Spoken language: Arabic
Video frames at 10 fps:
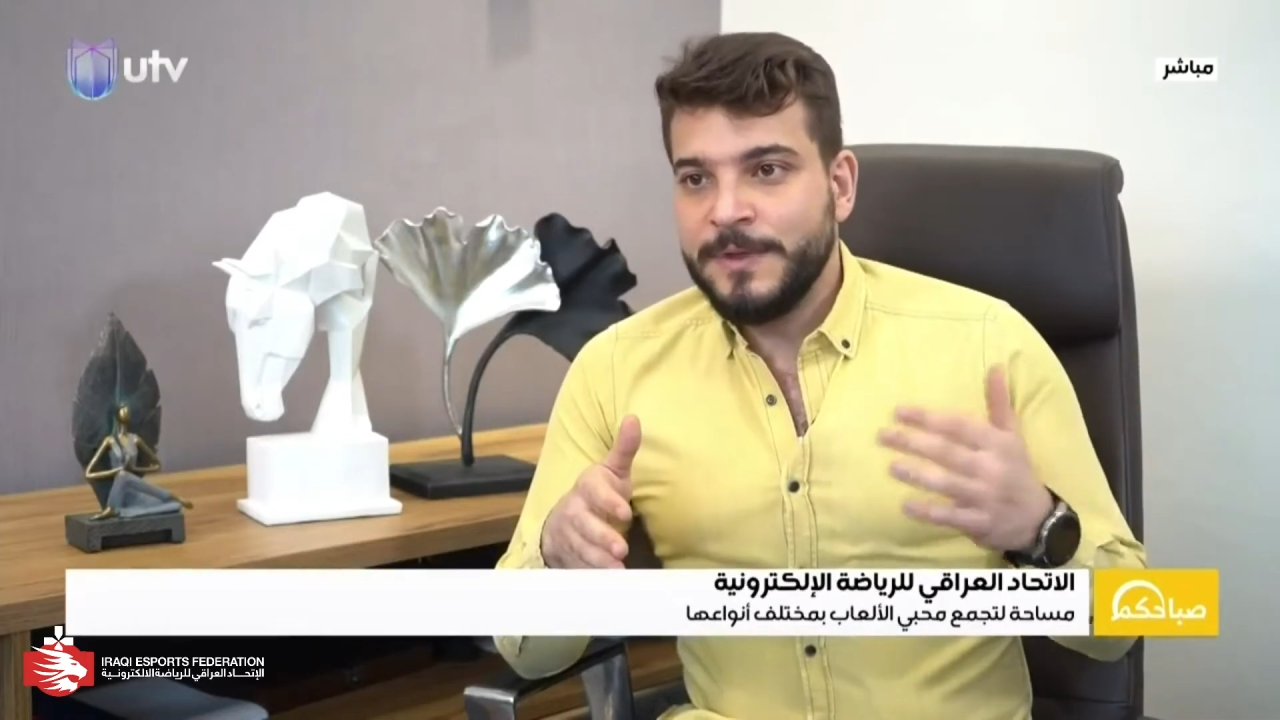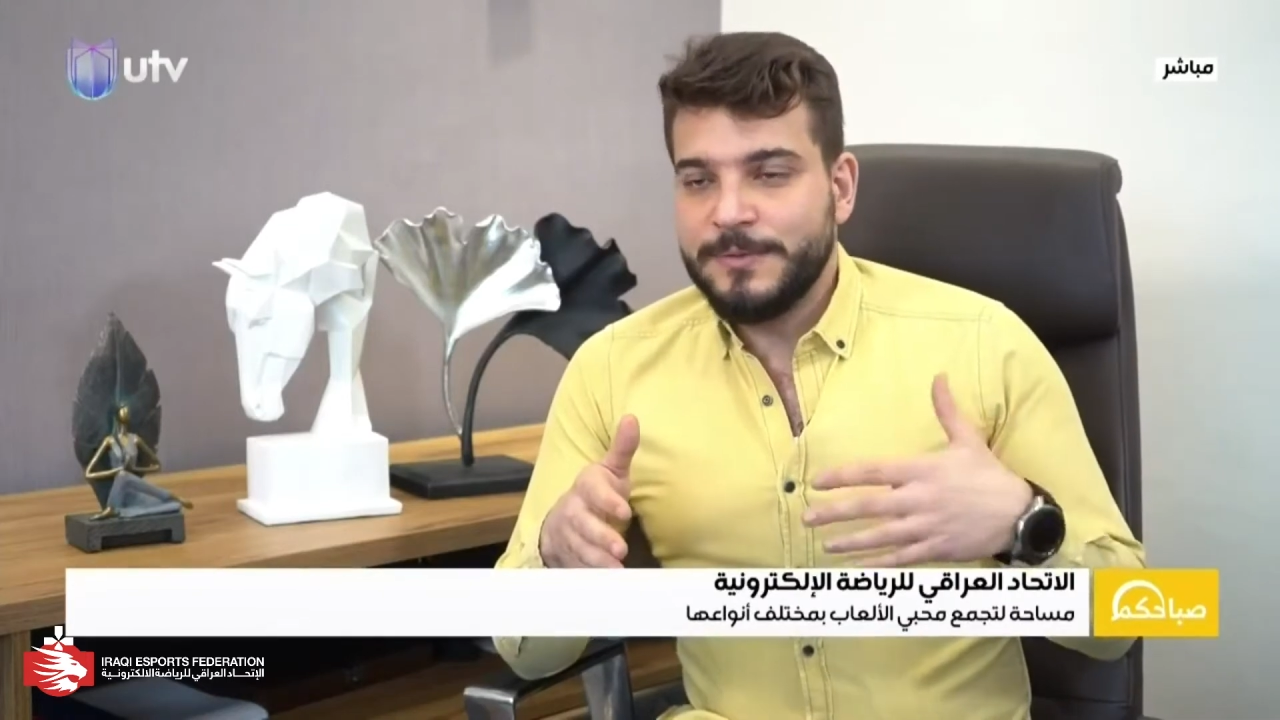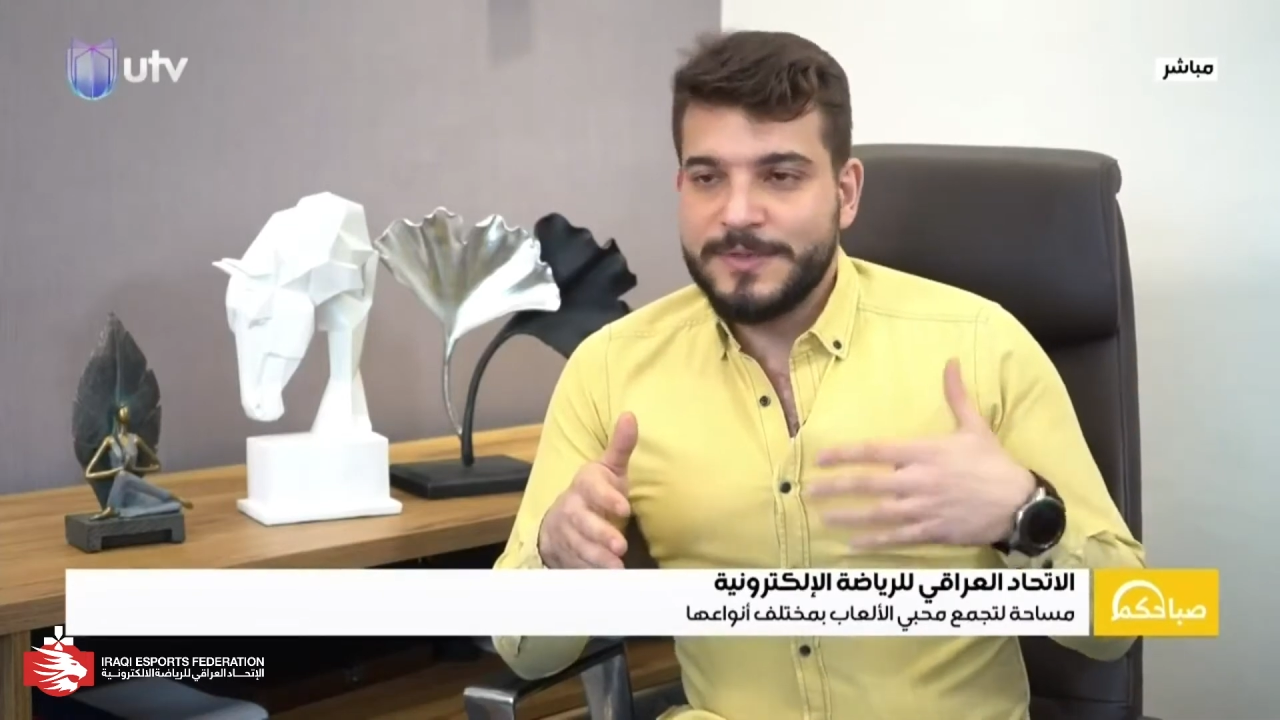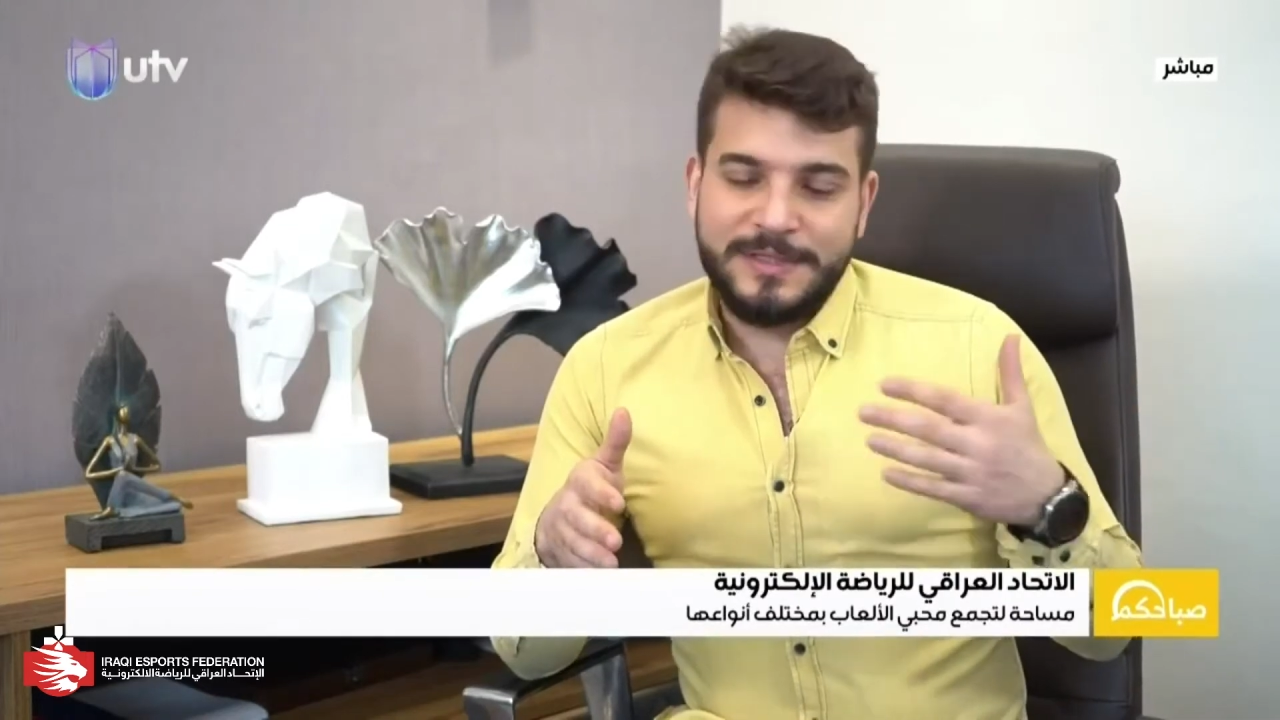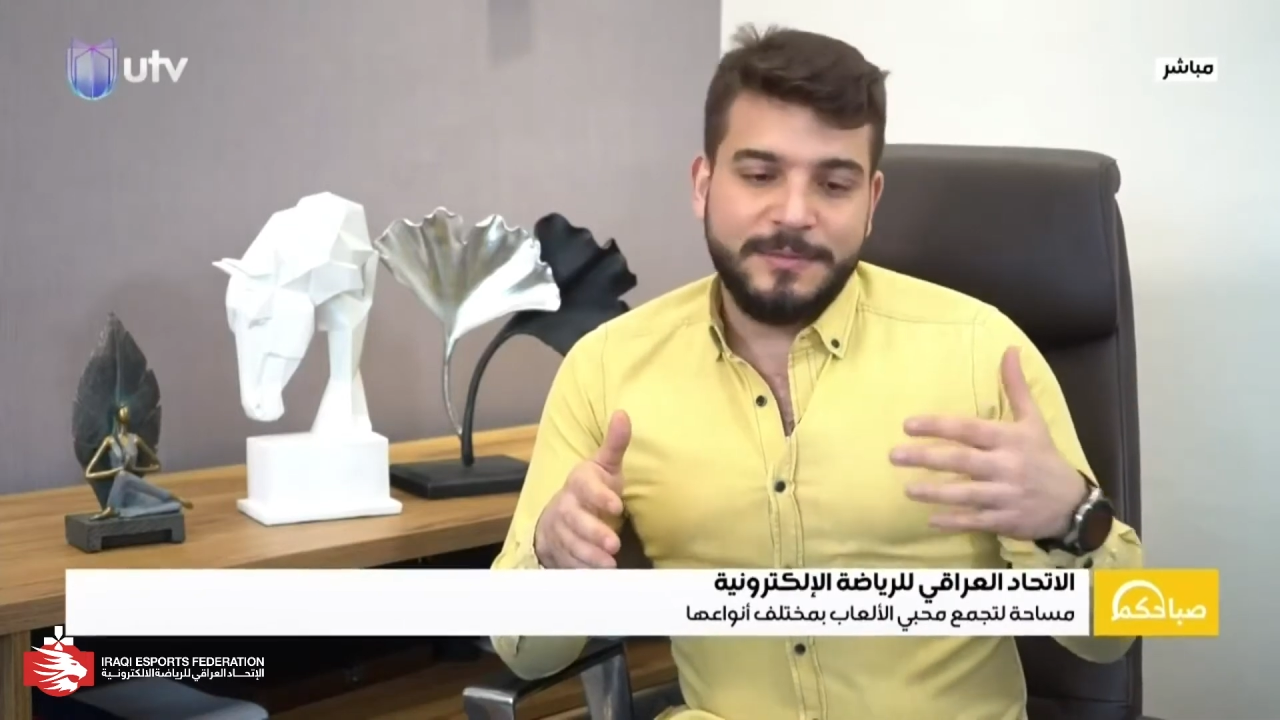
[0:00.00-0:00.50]

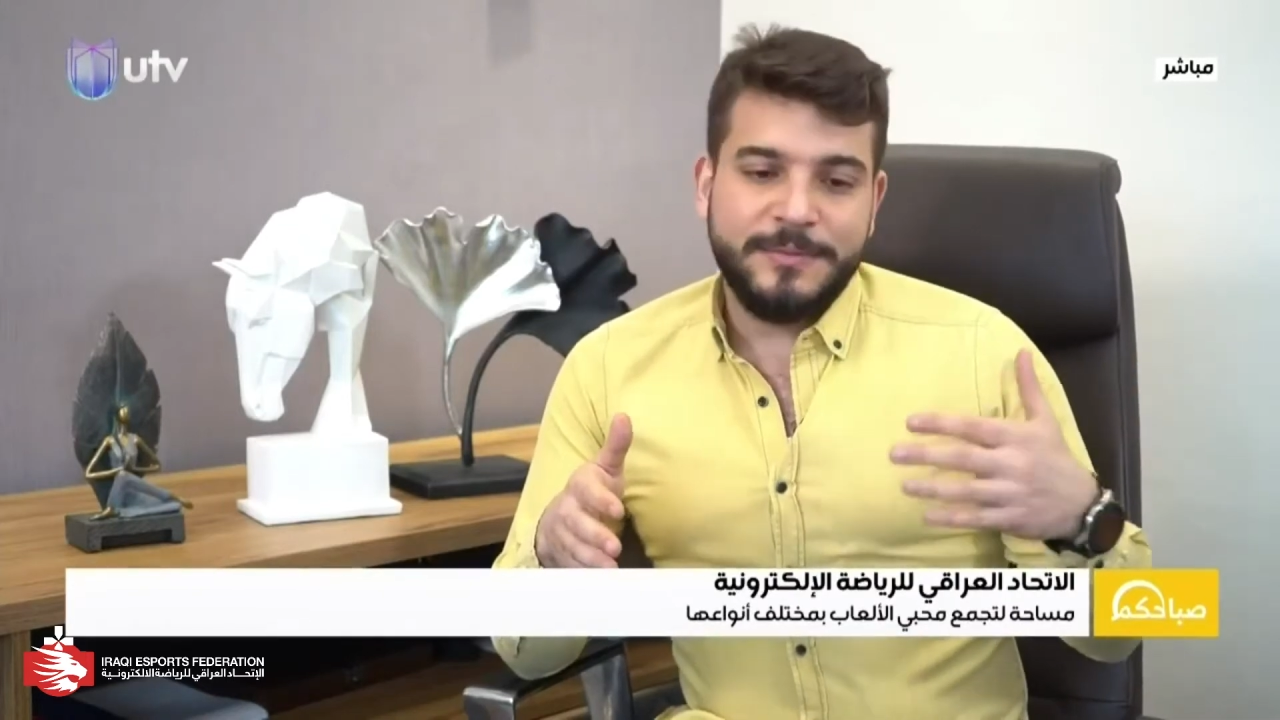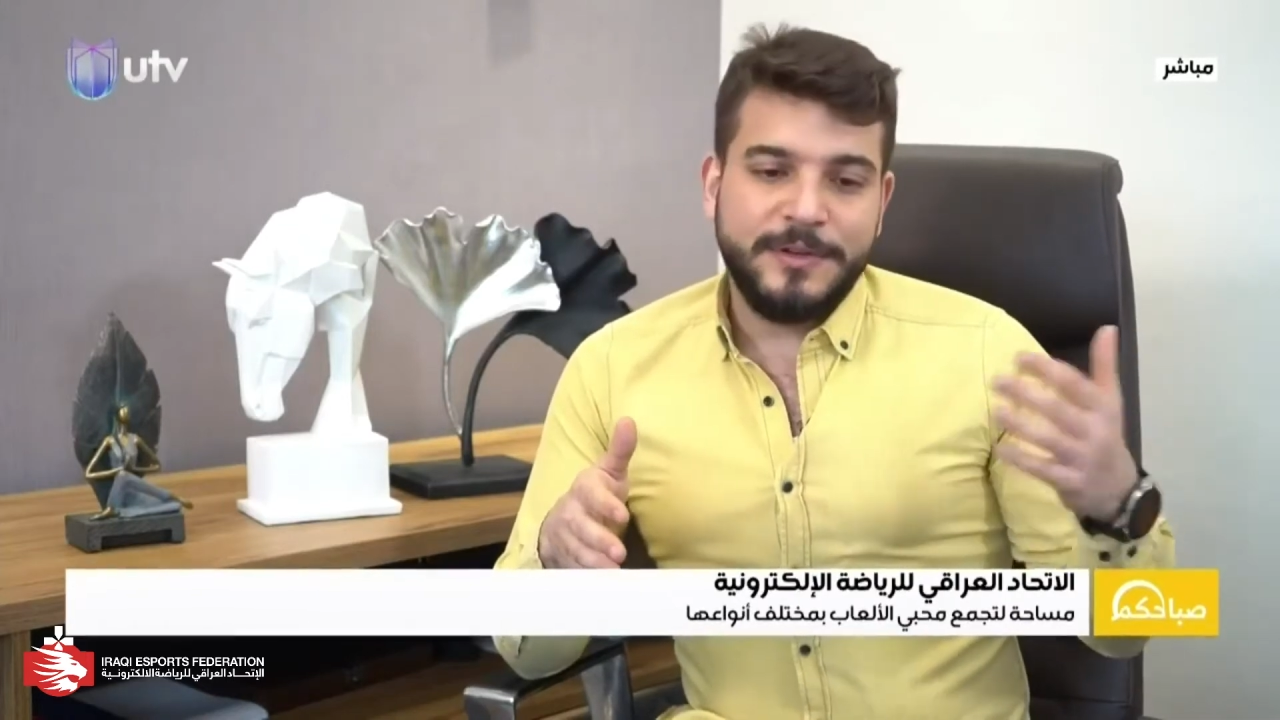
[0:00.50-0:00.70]
وانصدمنا